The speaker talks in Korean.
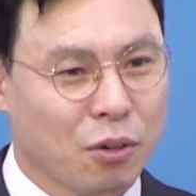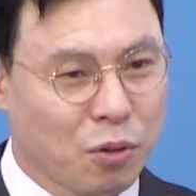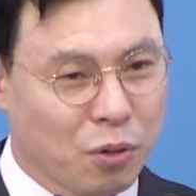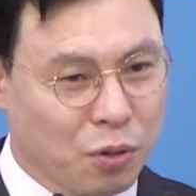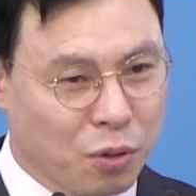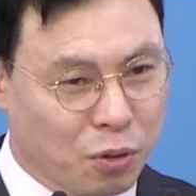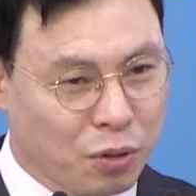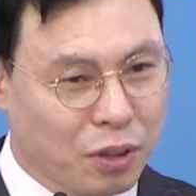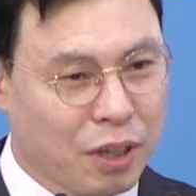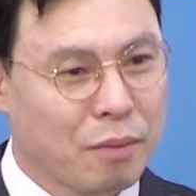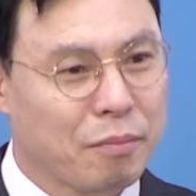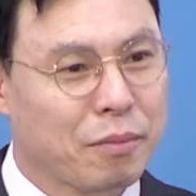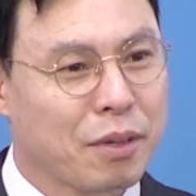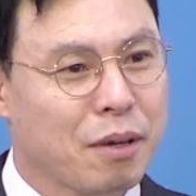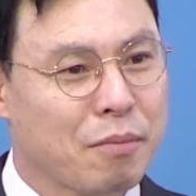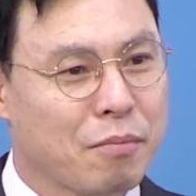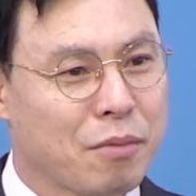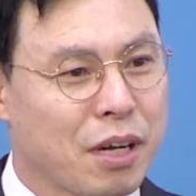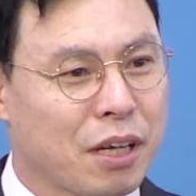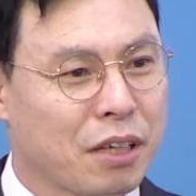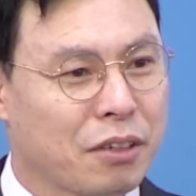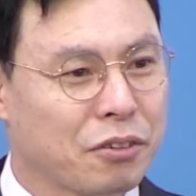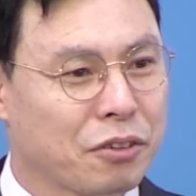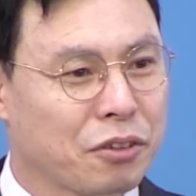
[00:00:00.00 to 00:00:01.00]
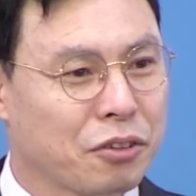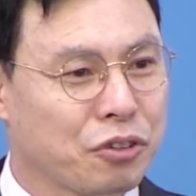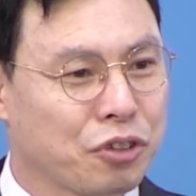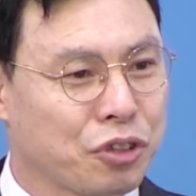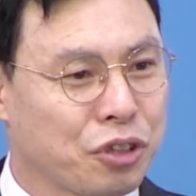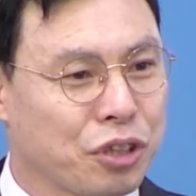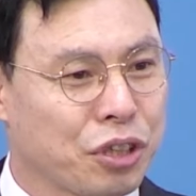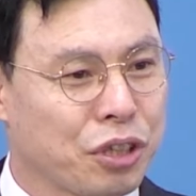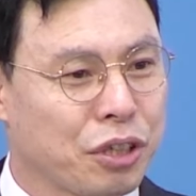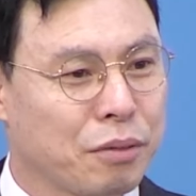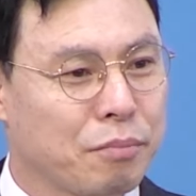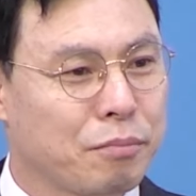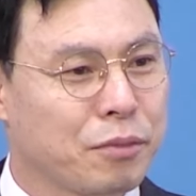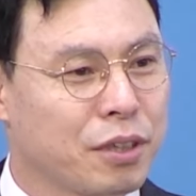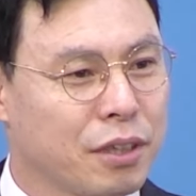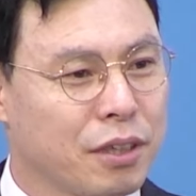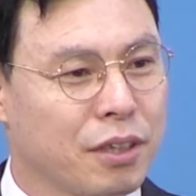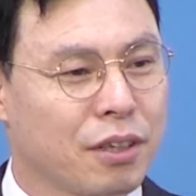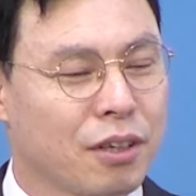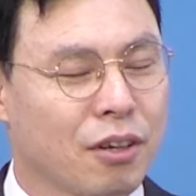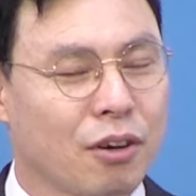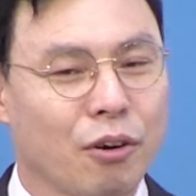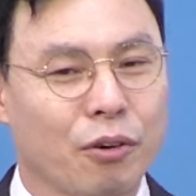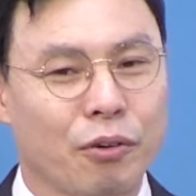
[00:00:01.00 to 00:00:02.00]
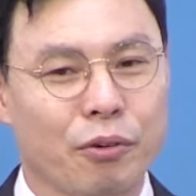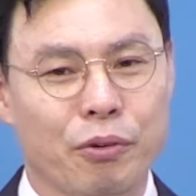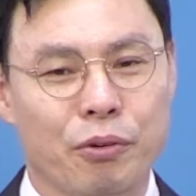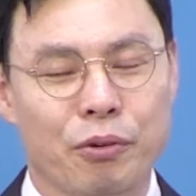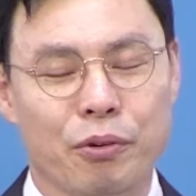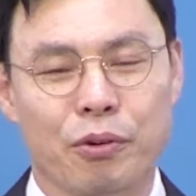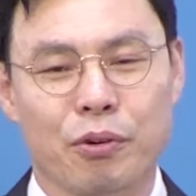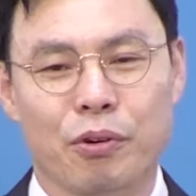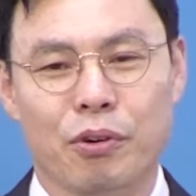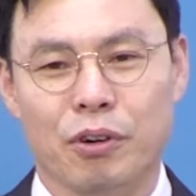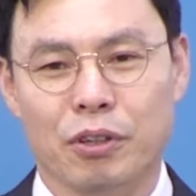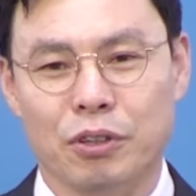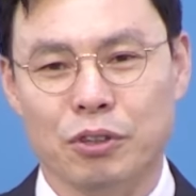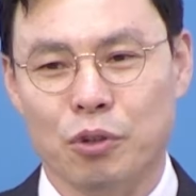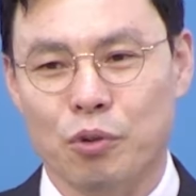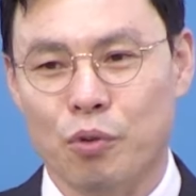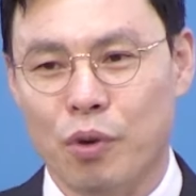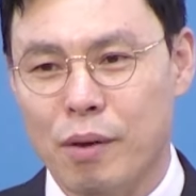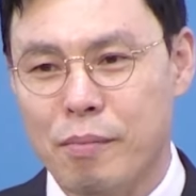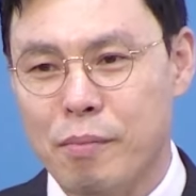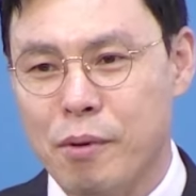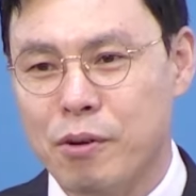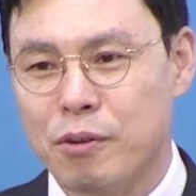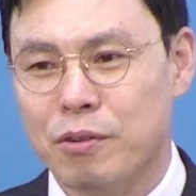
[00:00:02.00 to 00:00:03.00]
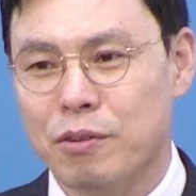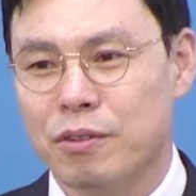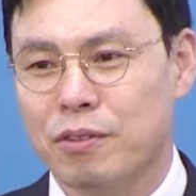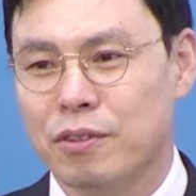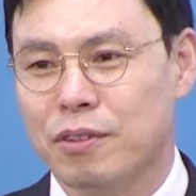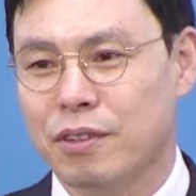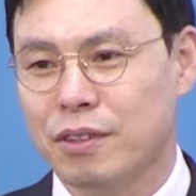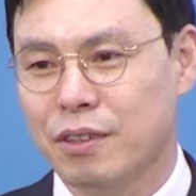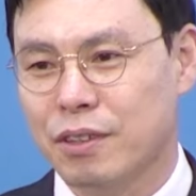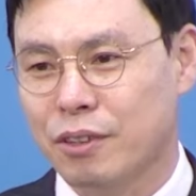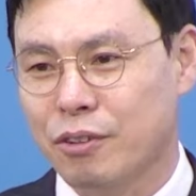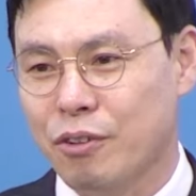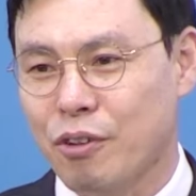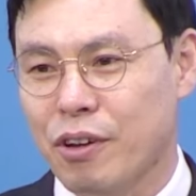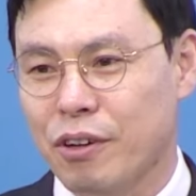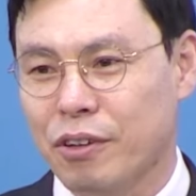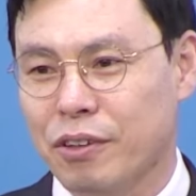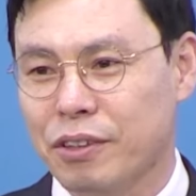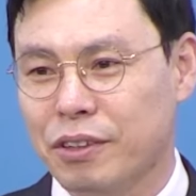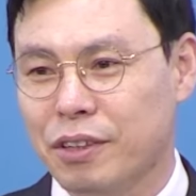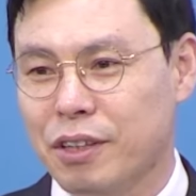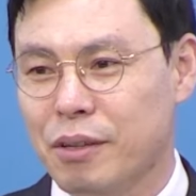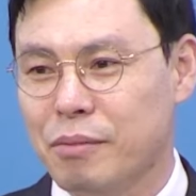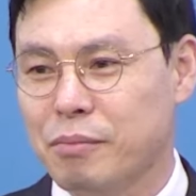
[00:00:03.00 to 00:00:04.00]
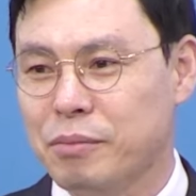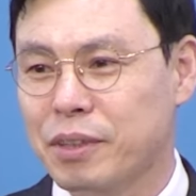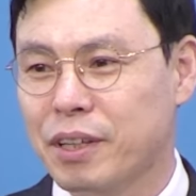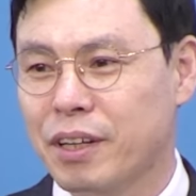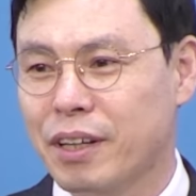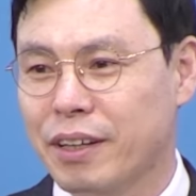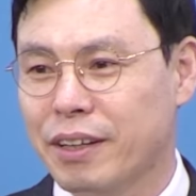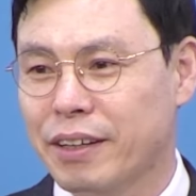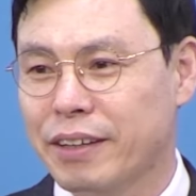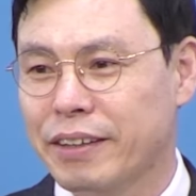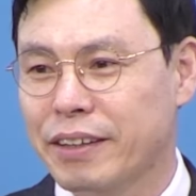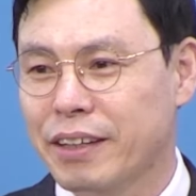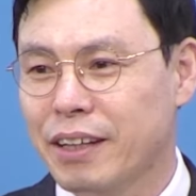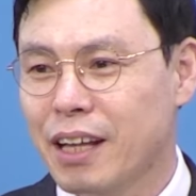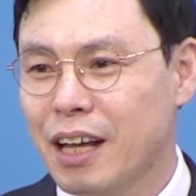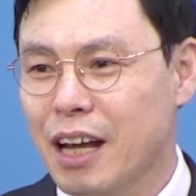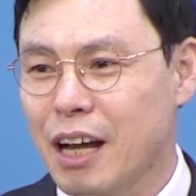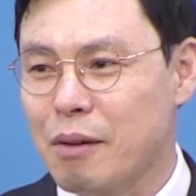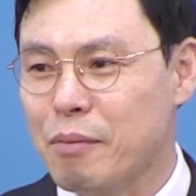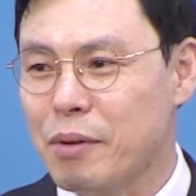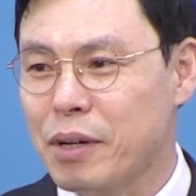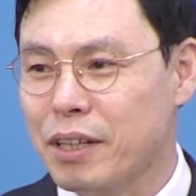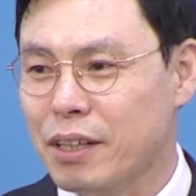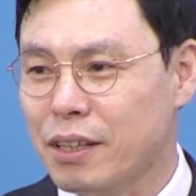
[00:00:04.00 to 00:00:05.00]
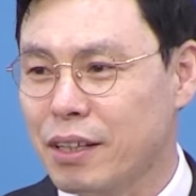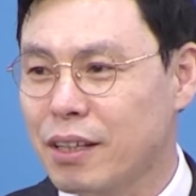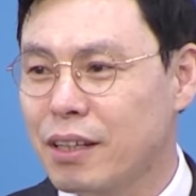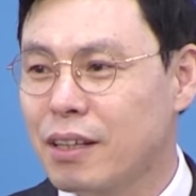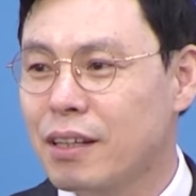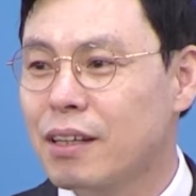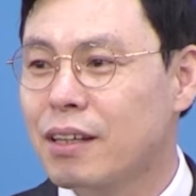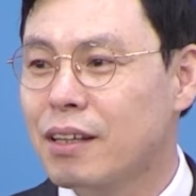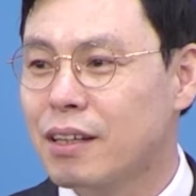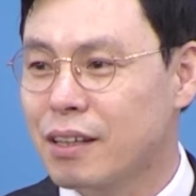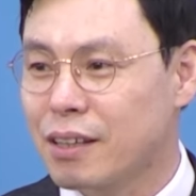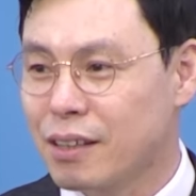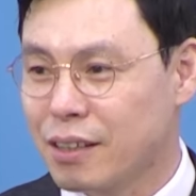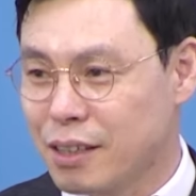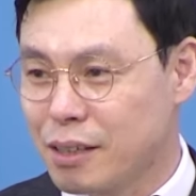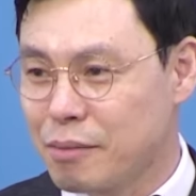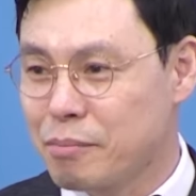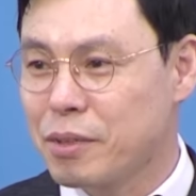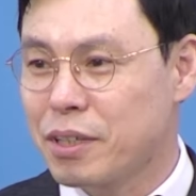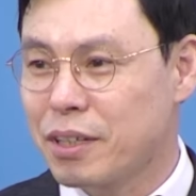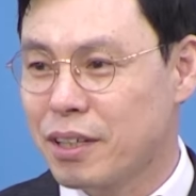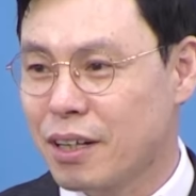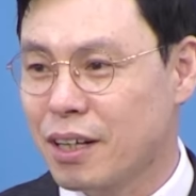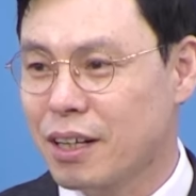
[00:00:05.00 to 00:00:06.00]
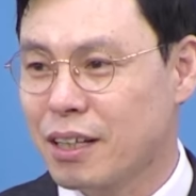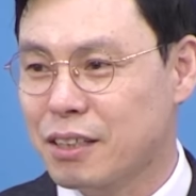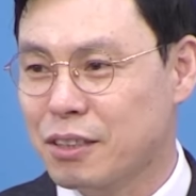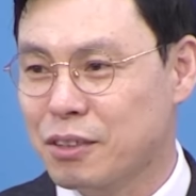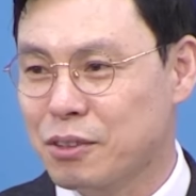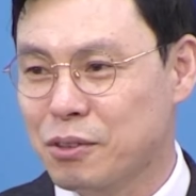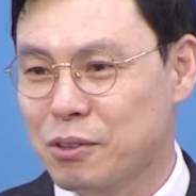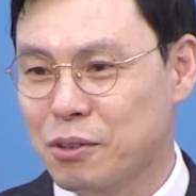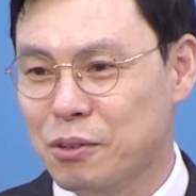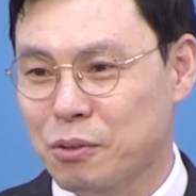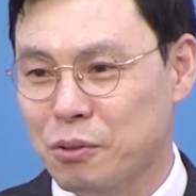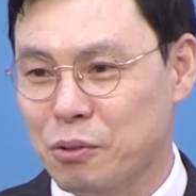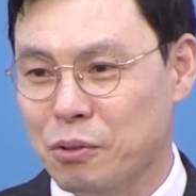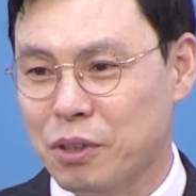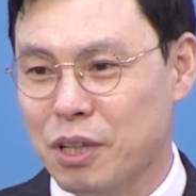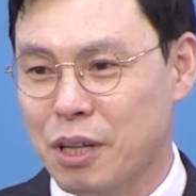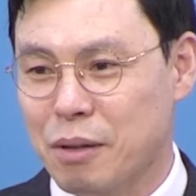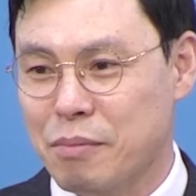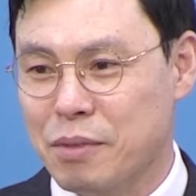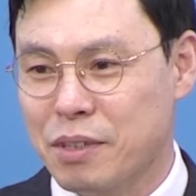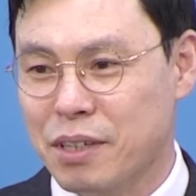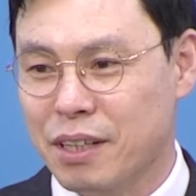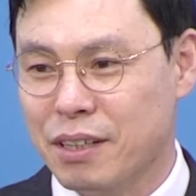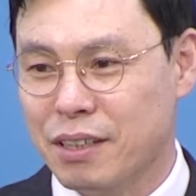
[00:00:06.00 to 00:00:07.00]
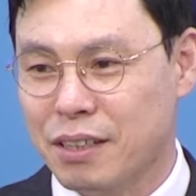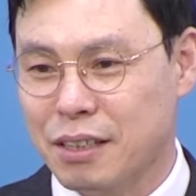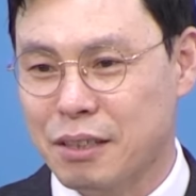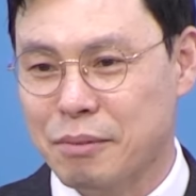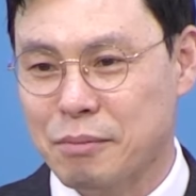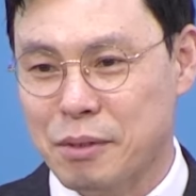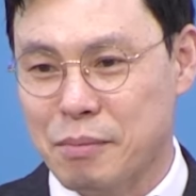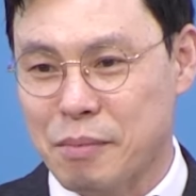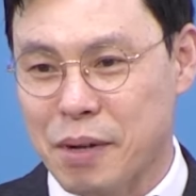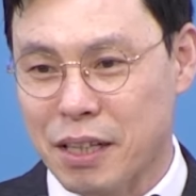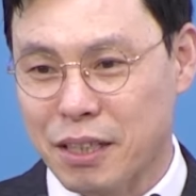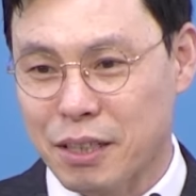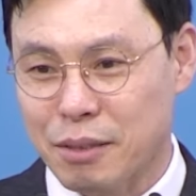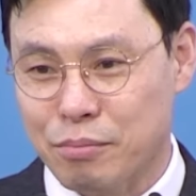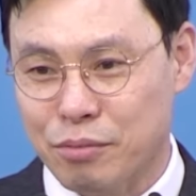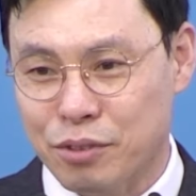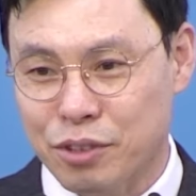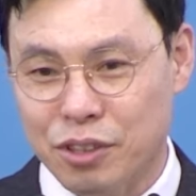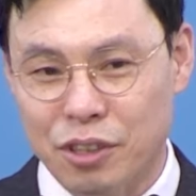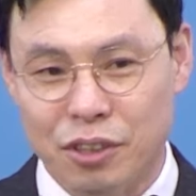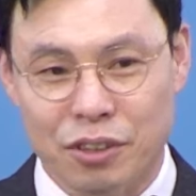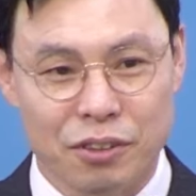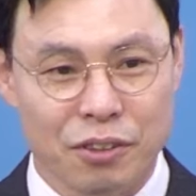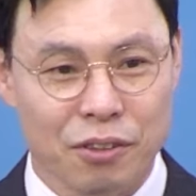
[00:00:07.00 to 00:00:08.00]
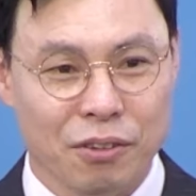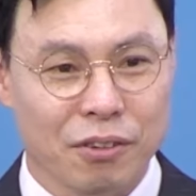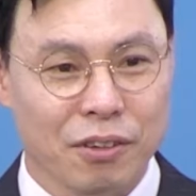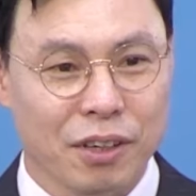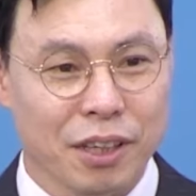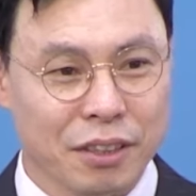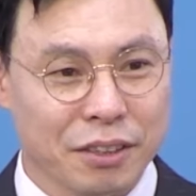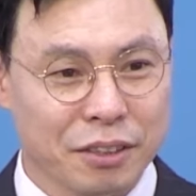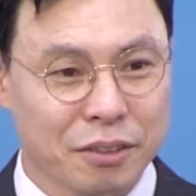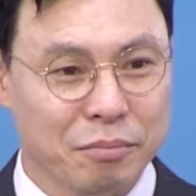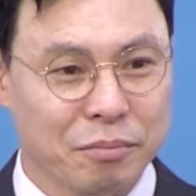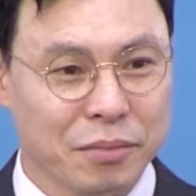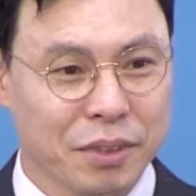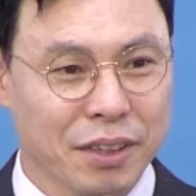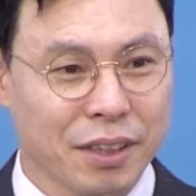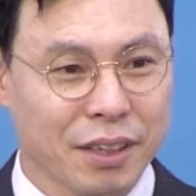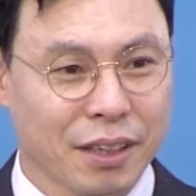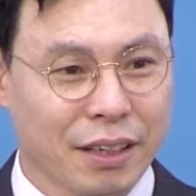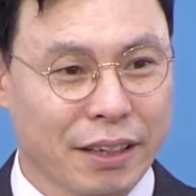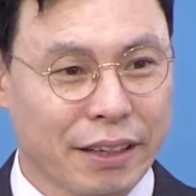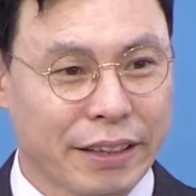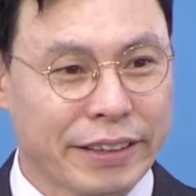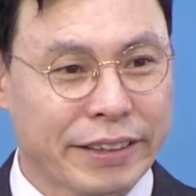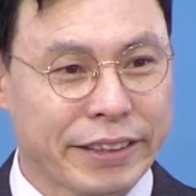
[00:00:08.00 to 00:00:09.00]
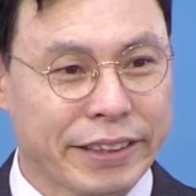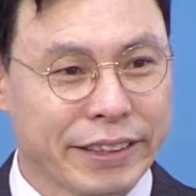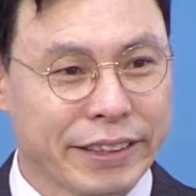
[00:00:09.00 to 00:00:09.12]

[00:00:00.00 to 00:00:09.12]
로뎀나무 아래서 힘을 얻고 거기서 회복을 되었기 때문에 아마 이 의미를 가지고 로뎀이란 이름을 많이 붙였던 것 같습니다.